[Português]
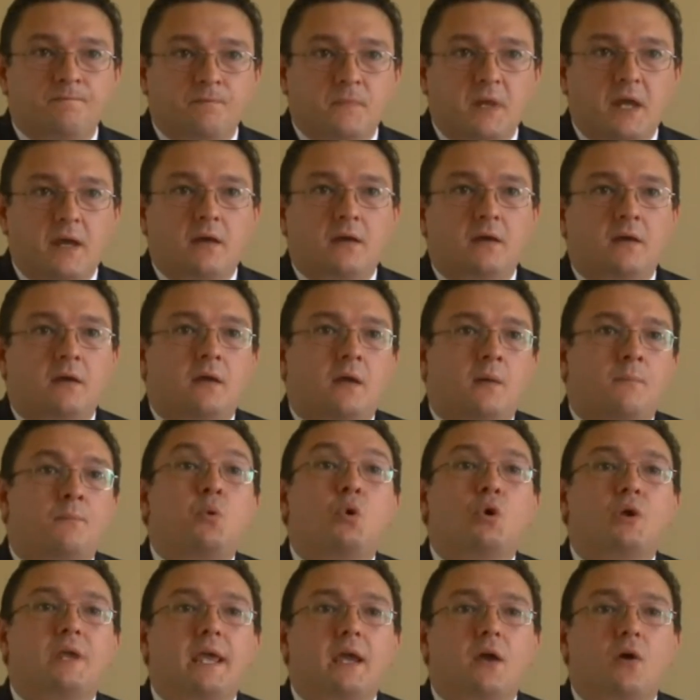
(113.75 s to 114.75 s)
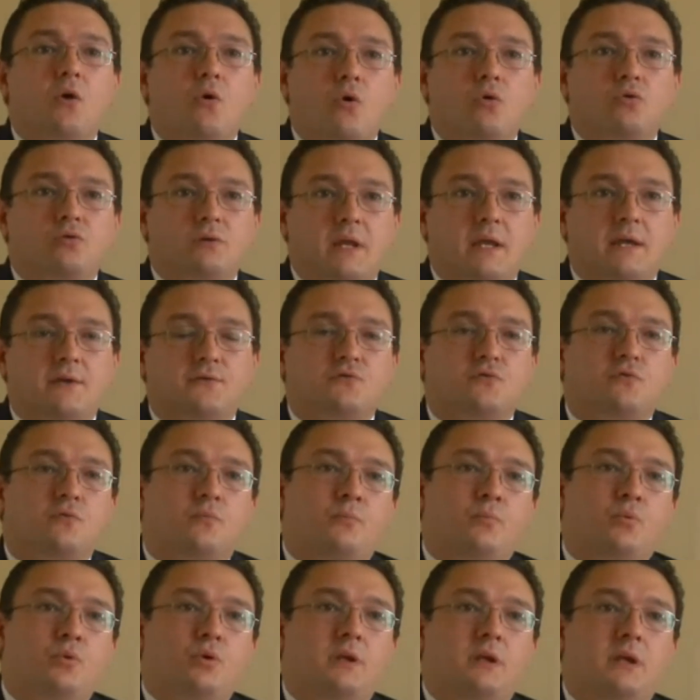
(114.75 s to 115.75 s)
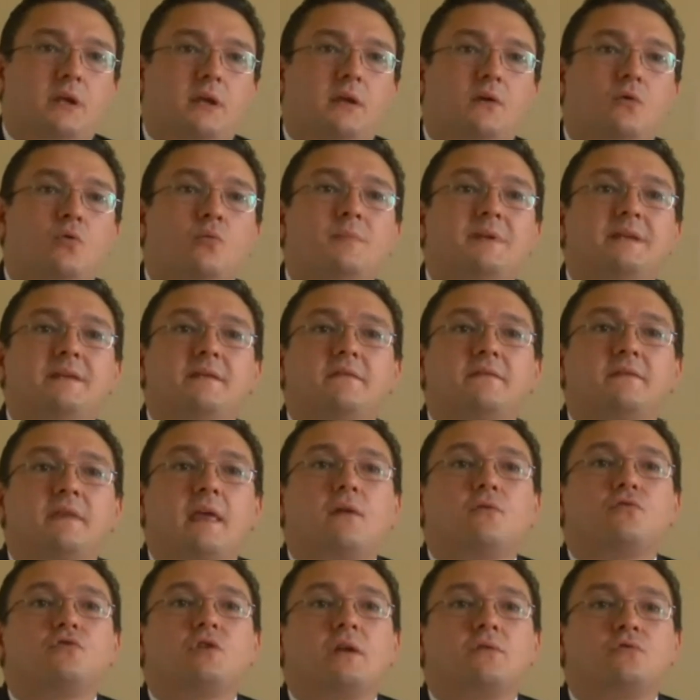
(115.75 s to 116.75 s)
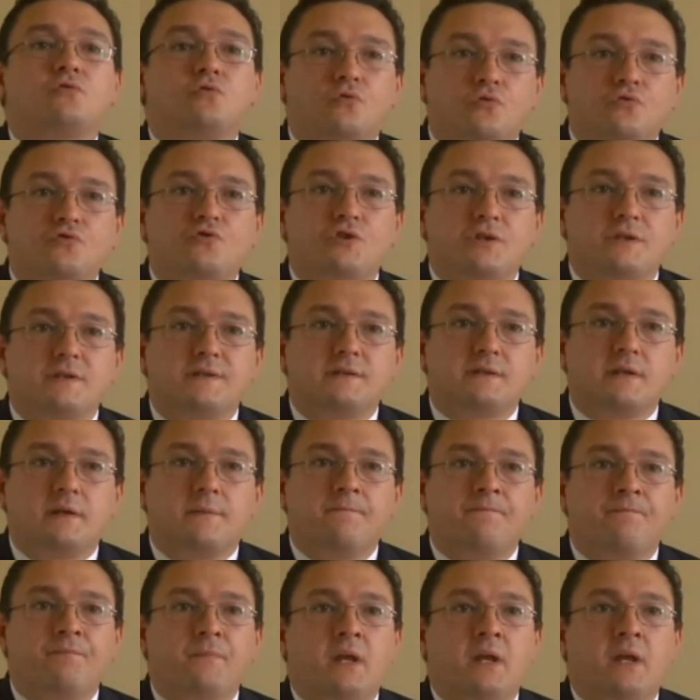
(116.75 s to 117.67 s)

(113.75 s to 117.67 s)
Tá? Por que, que eu contesto? Porque o Ministério da Justiça